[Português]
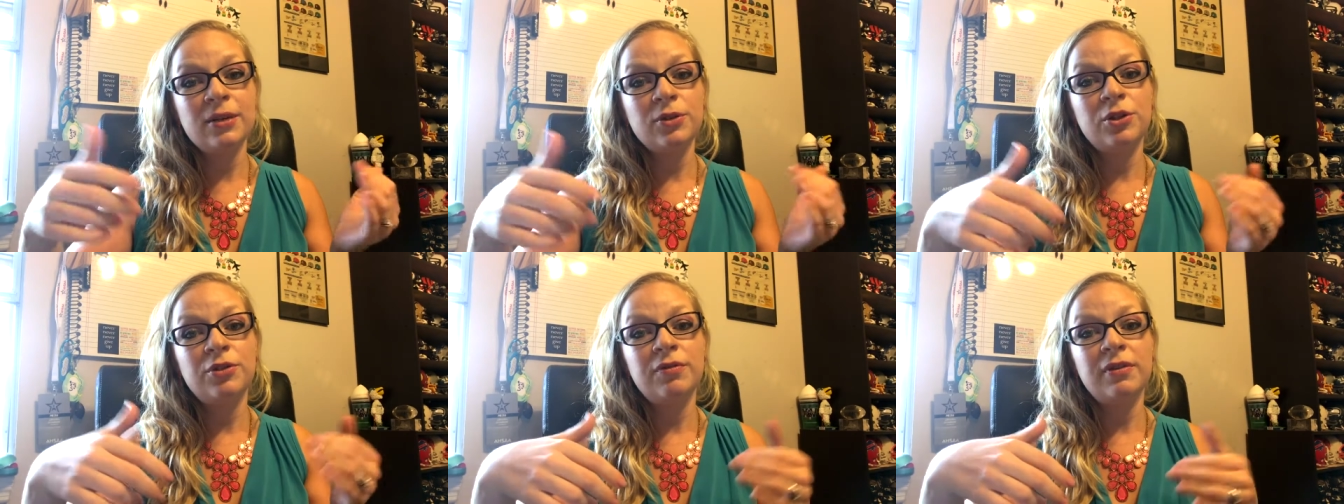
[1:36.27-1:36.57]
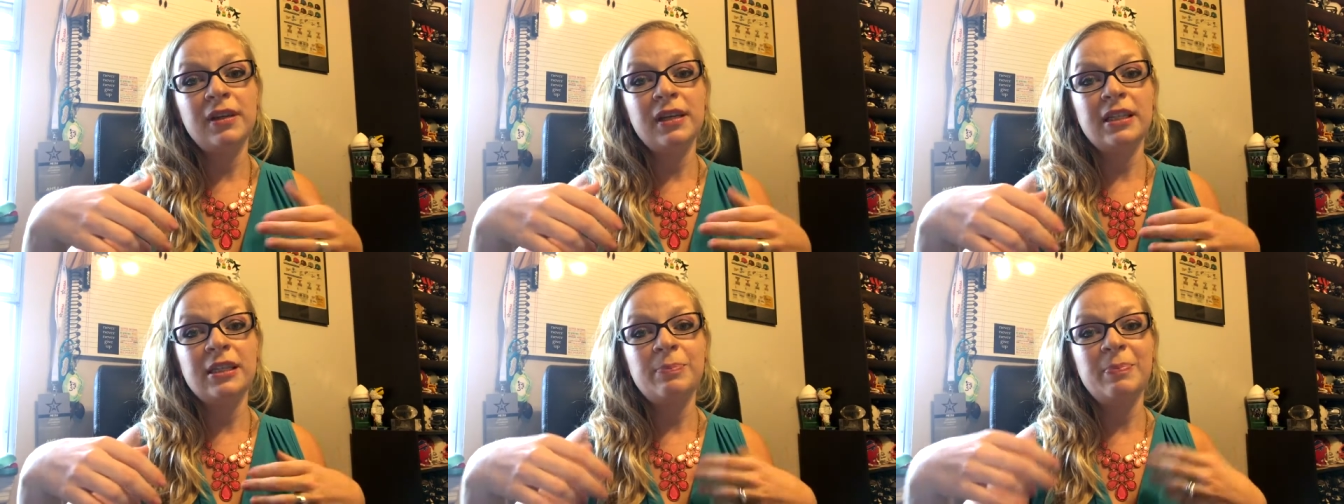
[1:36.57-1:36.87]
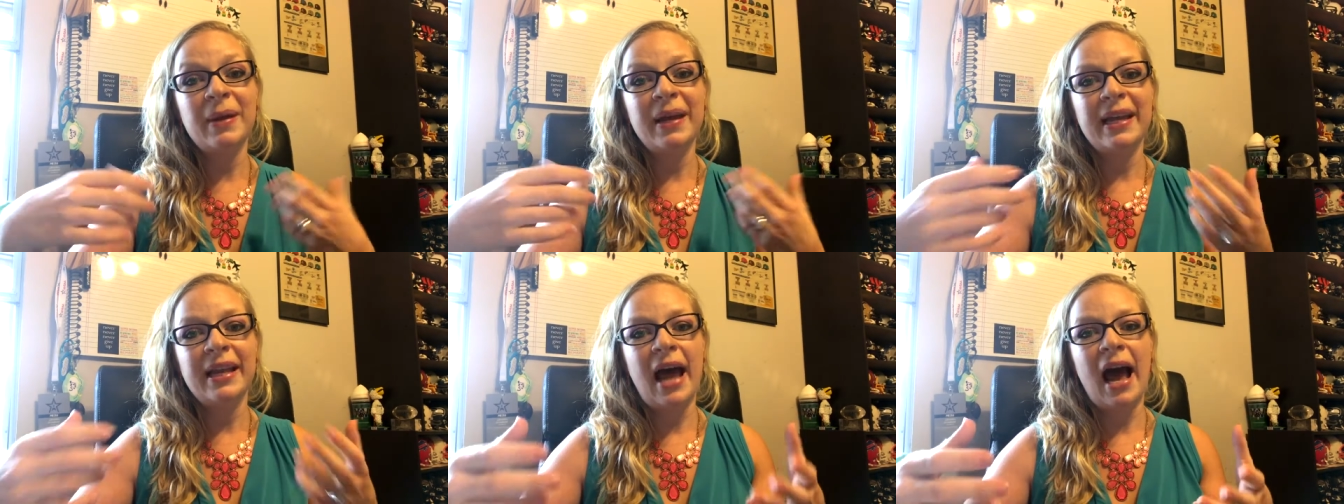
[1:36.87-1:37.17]
eu tive que
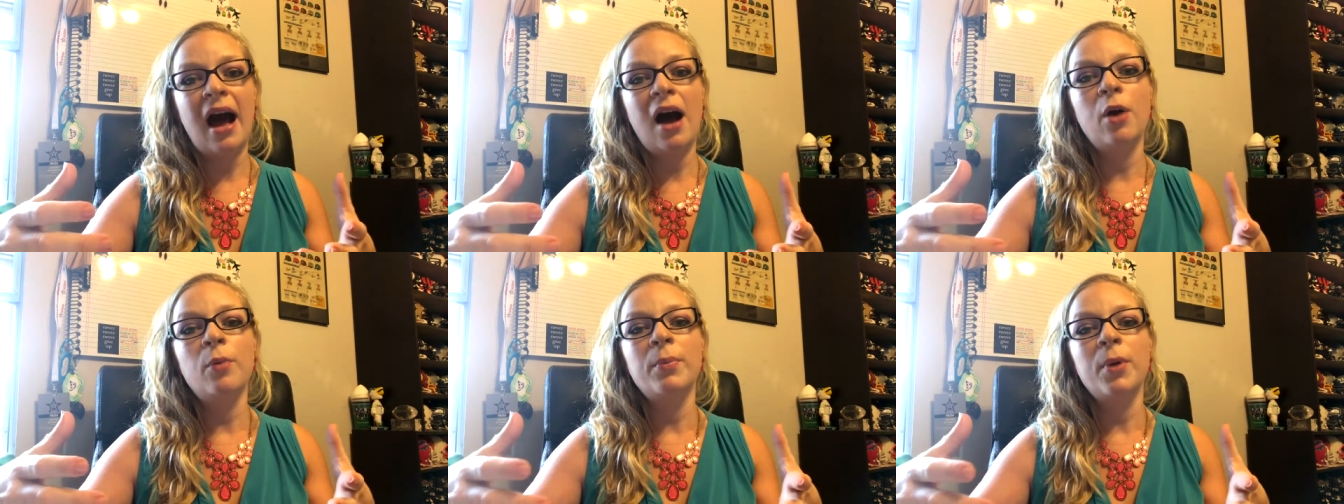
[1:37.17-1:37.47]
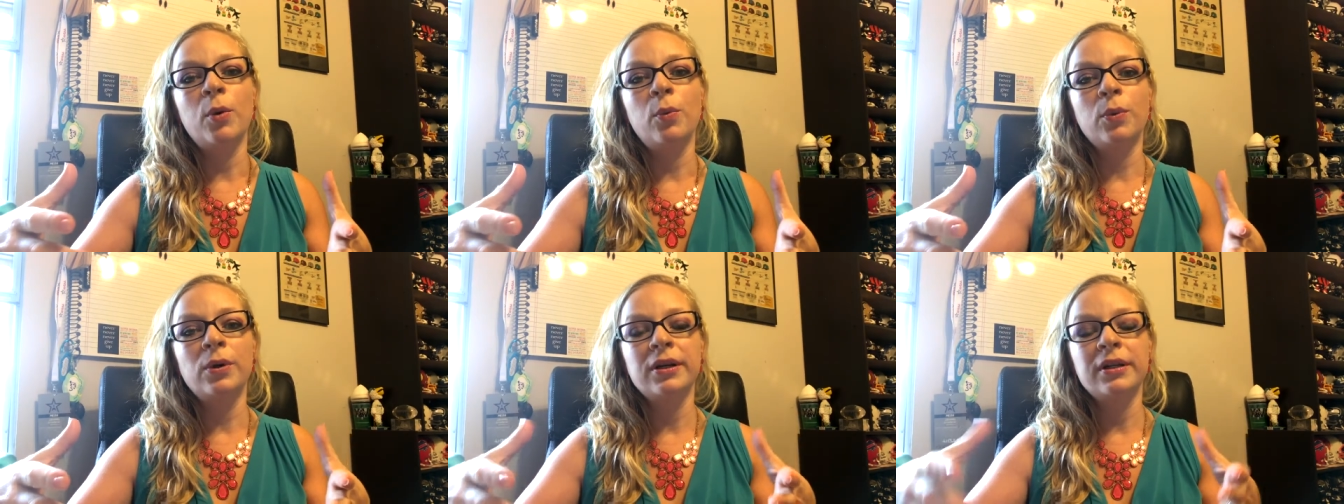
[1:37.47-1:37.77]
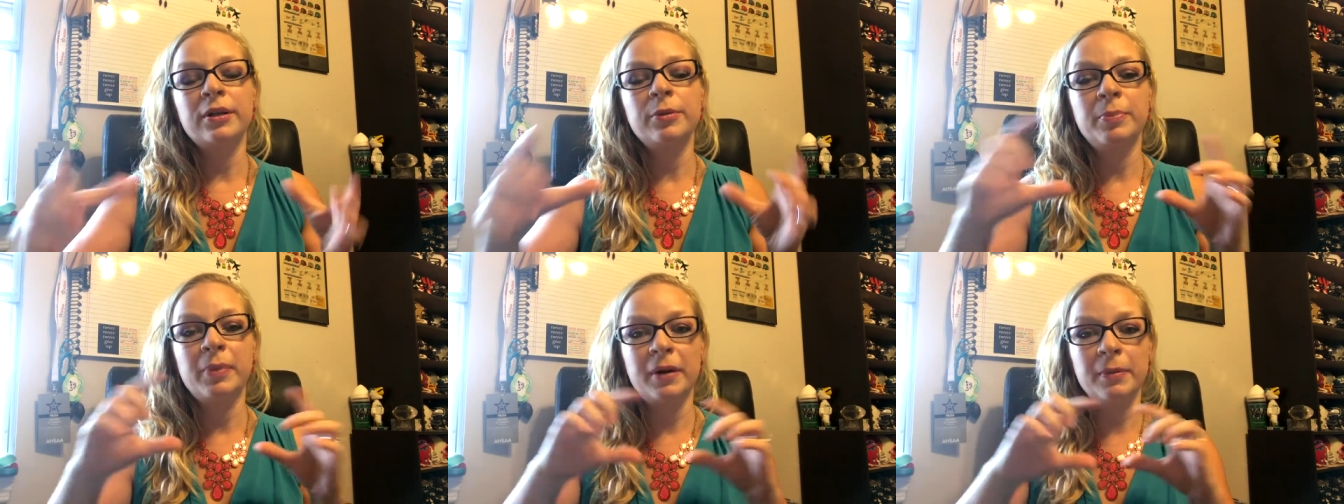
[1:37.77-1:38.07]
esperar o meu
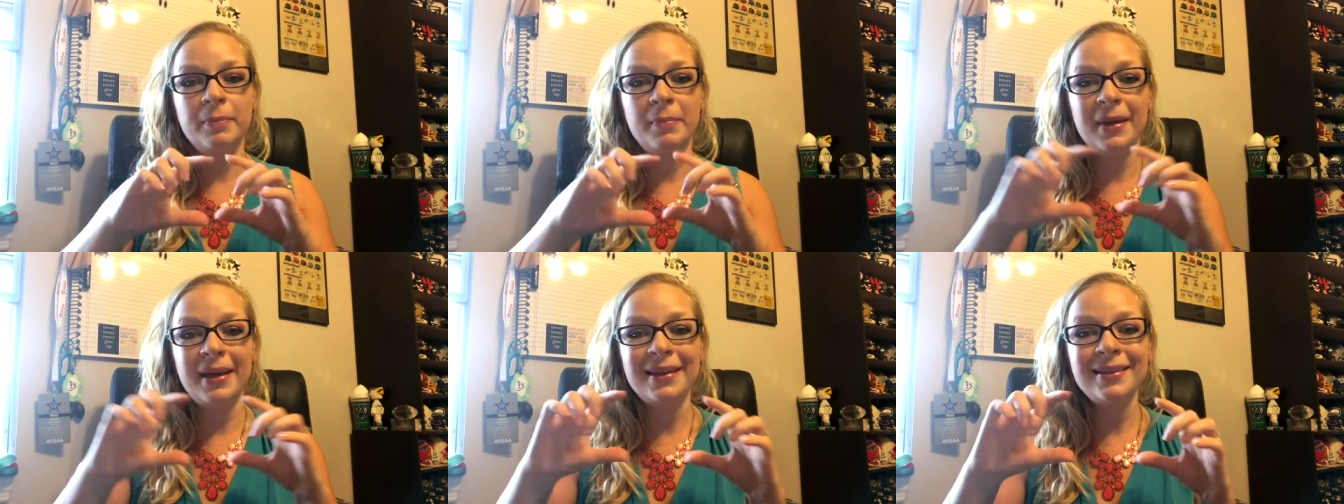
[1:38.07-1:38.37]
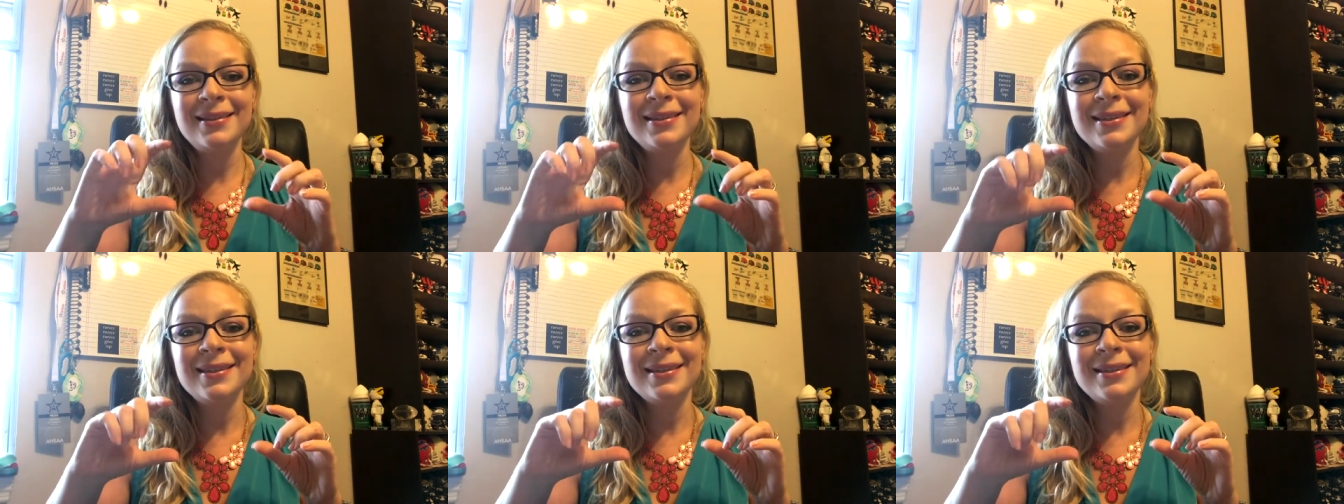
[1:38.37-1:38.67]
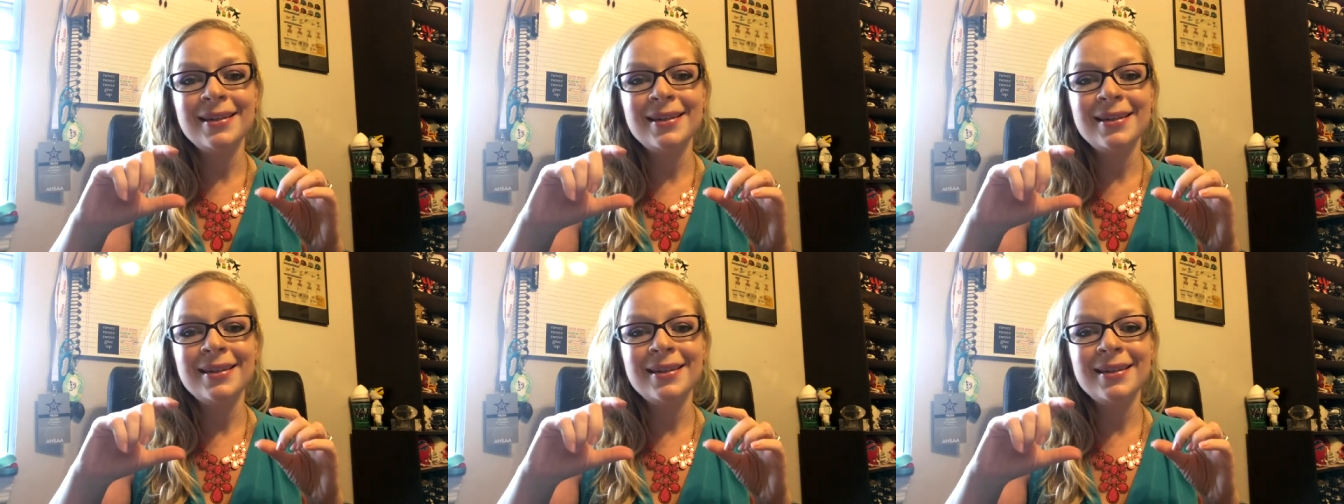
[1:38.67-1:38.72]
work permit,